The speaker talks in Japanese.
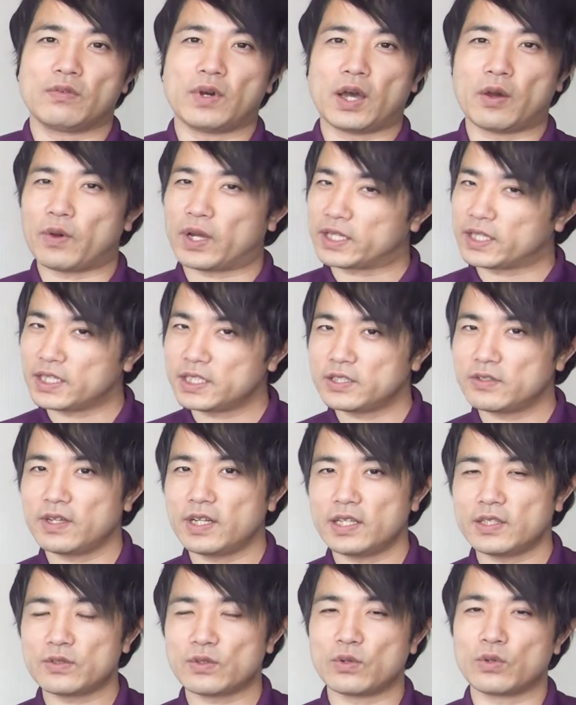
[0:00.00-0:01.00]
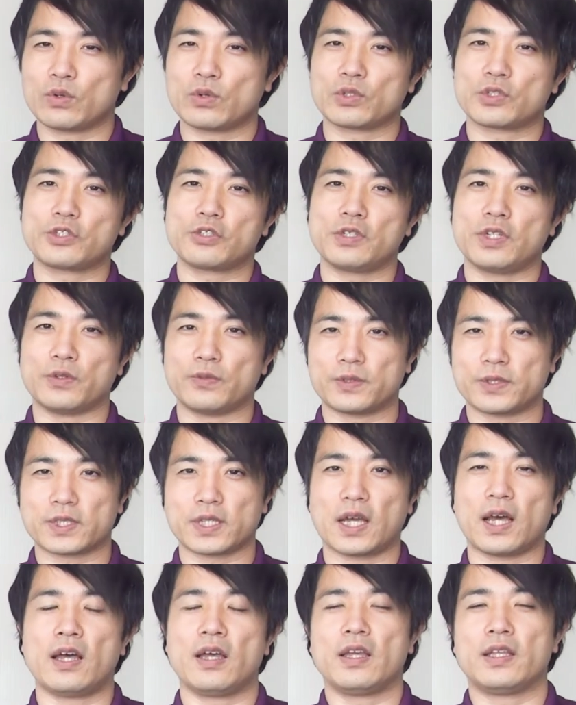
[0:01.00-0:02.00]
まあ、私はね、その週にふ
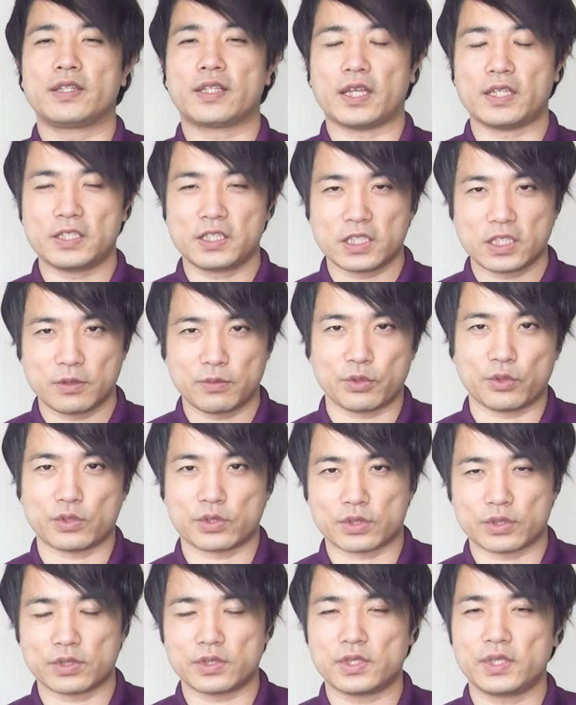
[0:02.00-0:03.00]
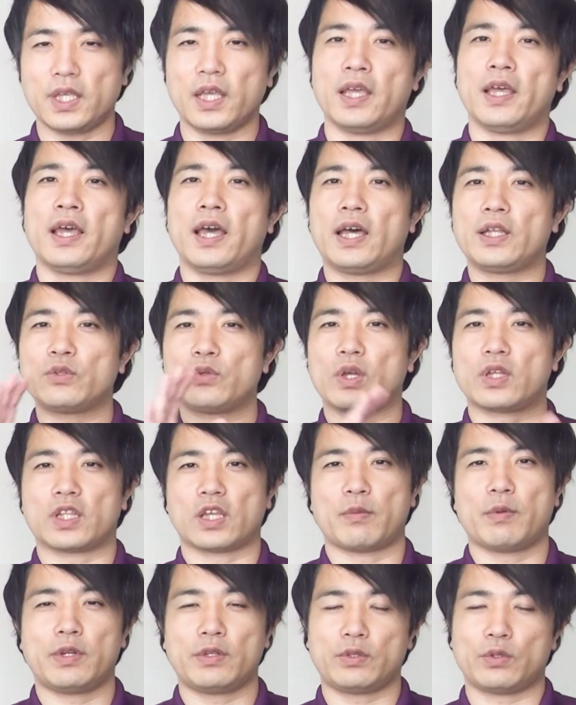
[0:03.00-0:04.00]
つか断食日を作ってあとは
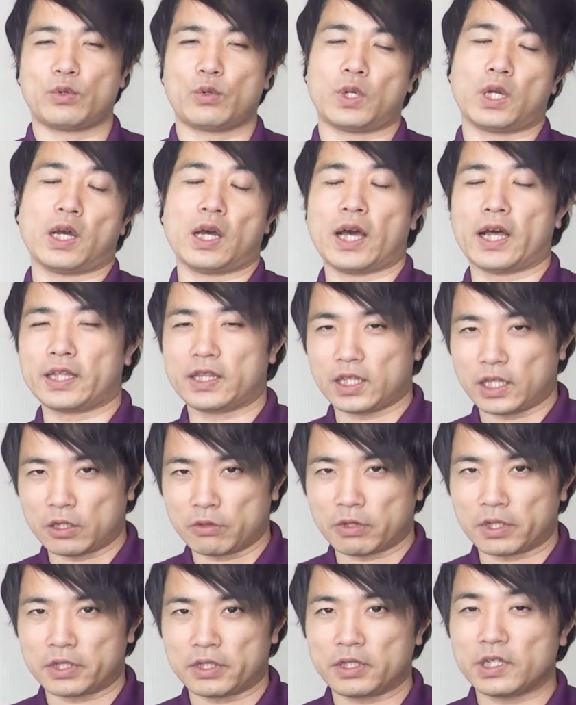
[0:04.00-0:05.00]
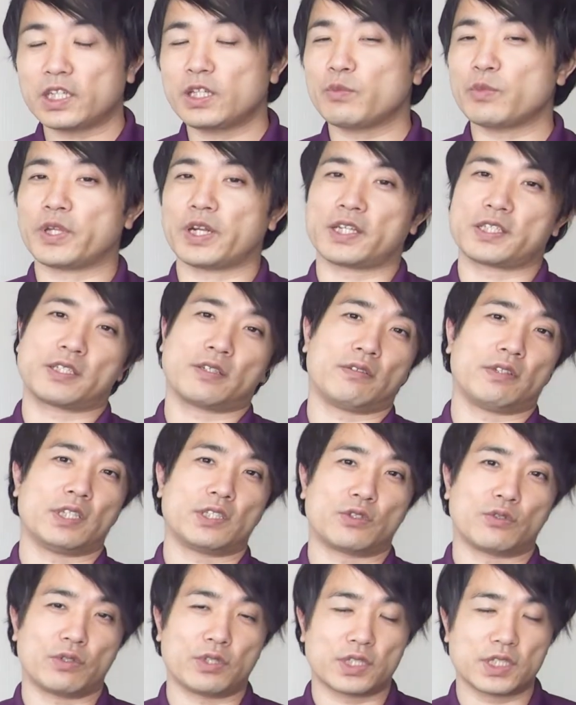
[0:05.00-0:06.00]
食べるという方が合っているわっていう方もいらっしゃる
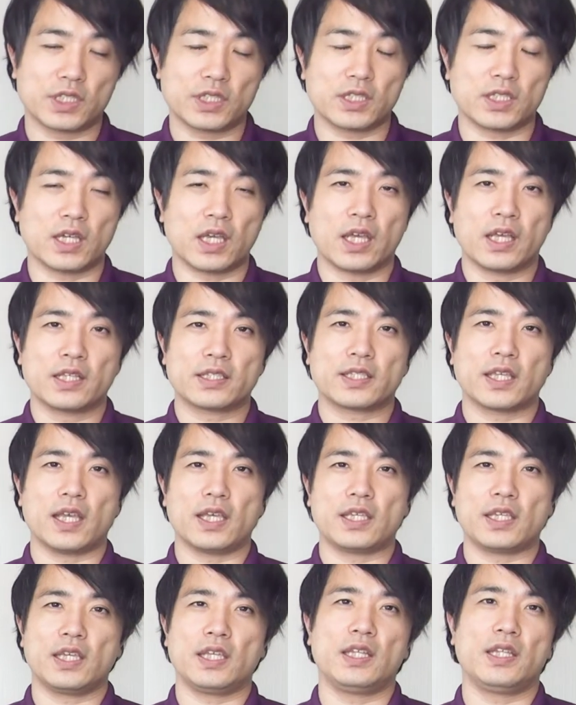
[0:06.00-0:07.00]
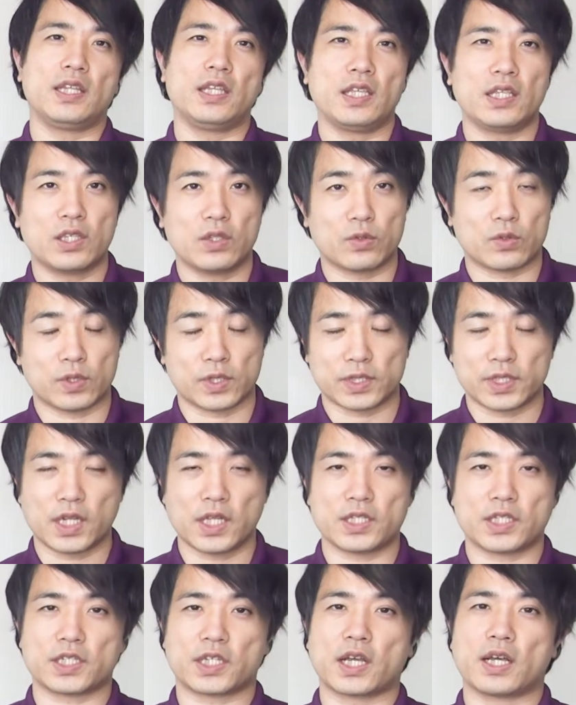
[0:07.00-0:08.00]
でしょうし、最近人気のです
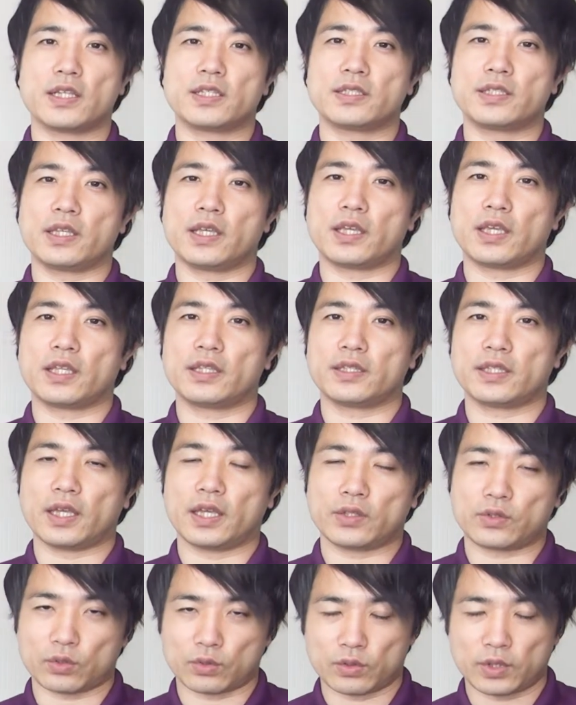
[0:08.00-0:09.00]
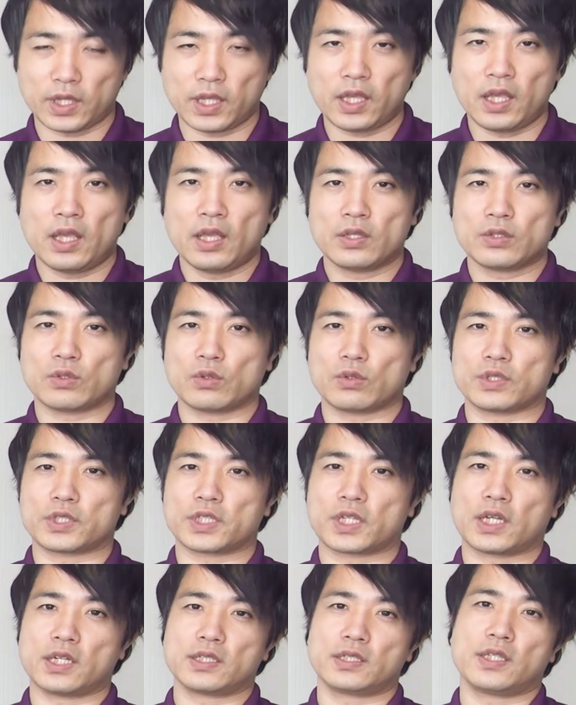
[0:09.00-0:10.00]
ね、時間制限ダイエットのね、その
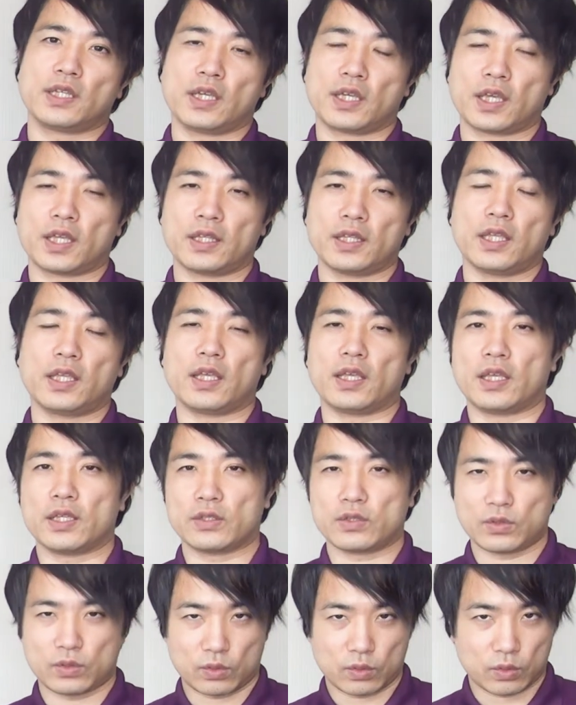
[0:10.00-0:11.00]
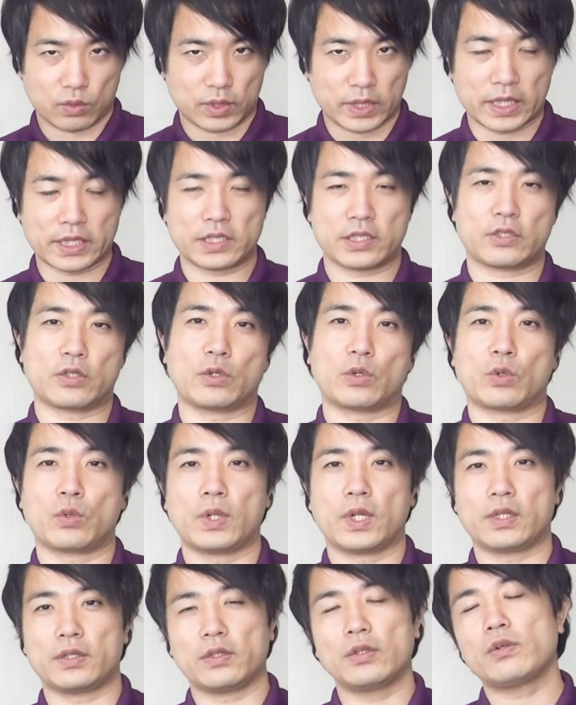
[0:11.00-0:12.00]
時間制限でその断食を
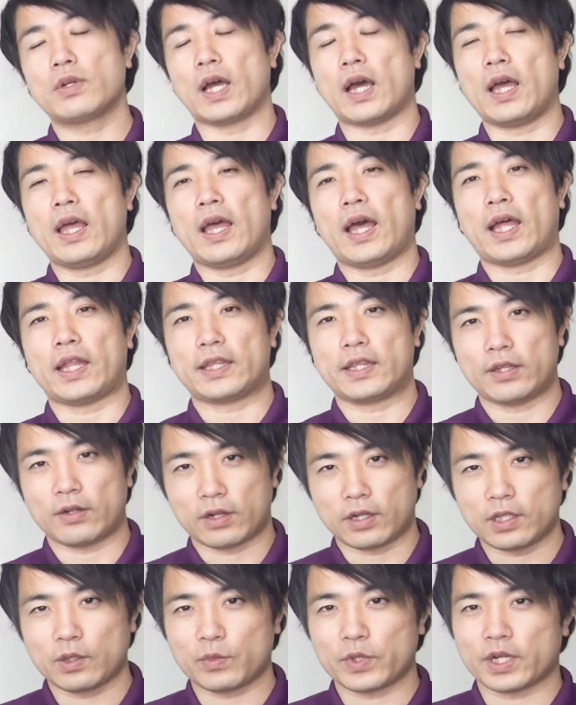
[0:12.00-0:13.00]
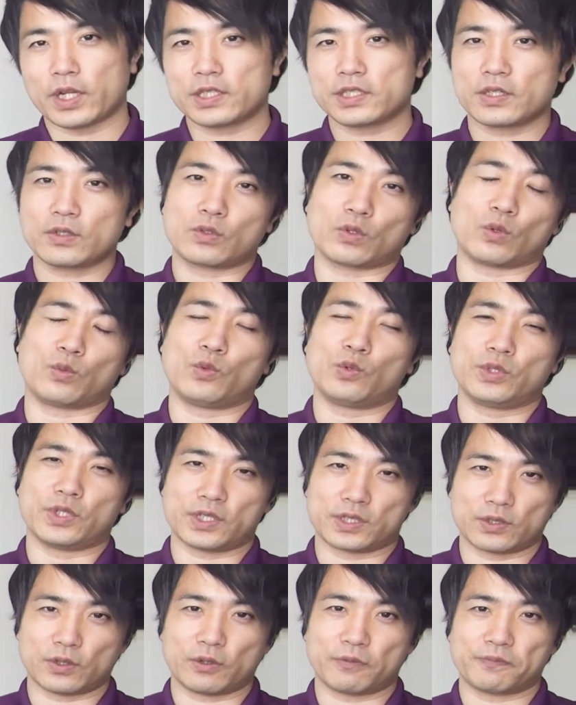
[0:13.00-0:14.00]
行っているのが合っている方もいらっしゃると思うん
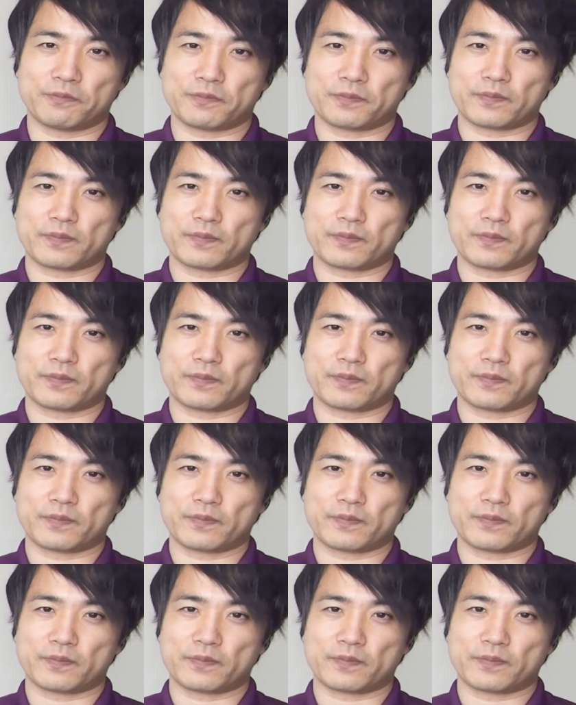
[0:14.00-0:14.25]
ですよ。